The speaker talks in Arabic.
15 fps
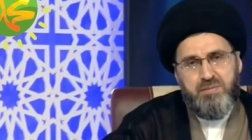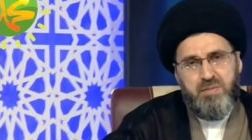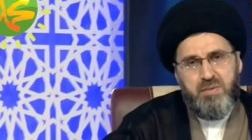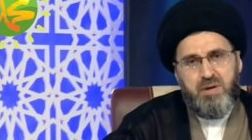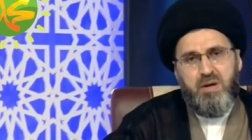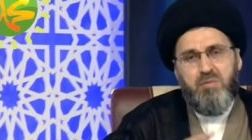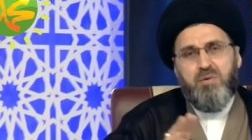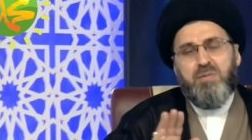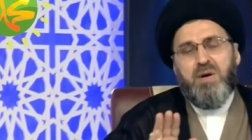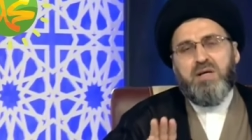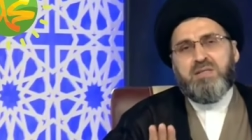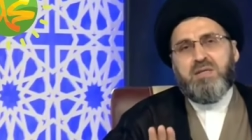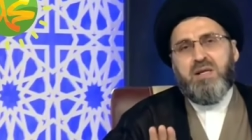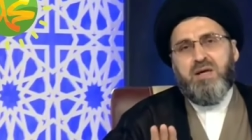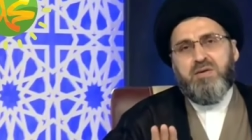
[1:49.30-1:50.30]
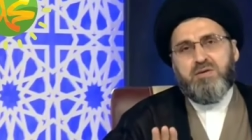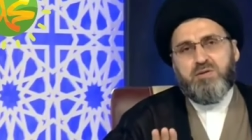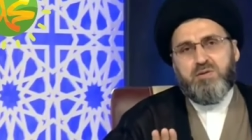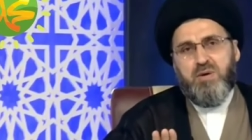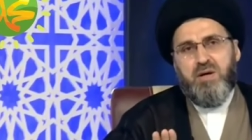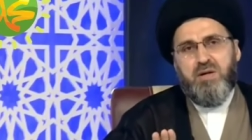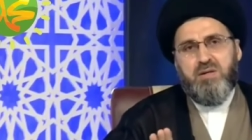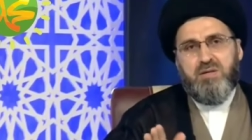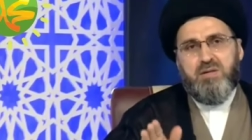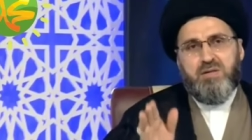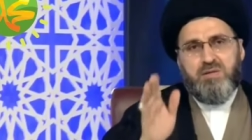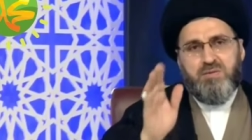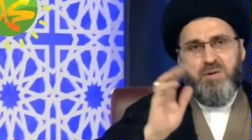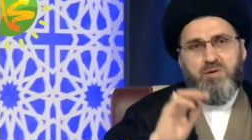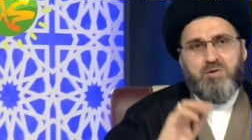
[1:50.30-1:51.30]
قبل ما اسال هذا السؤال
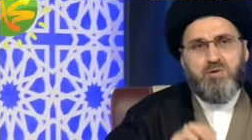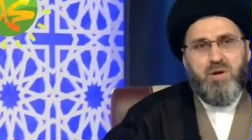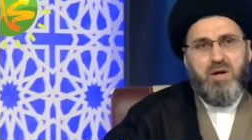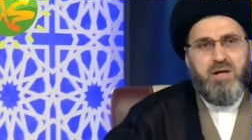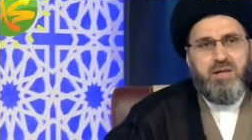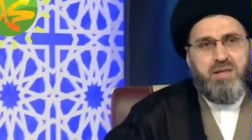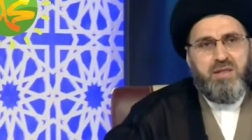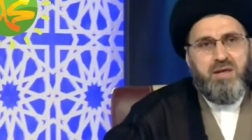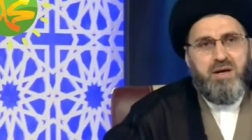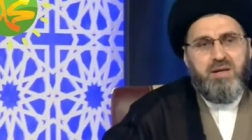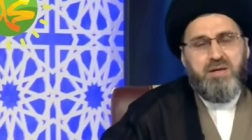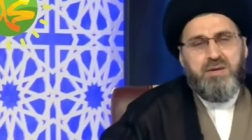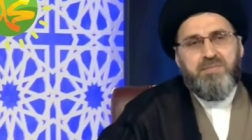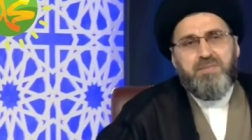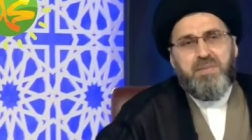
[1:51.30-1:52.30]
اسمعوا سؤالي الثاني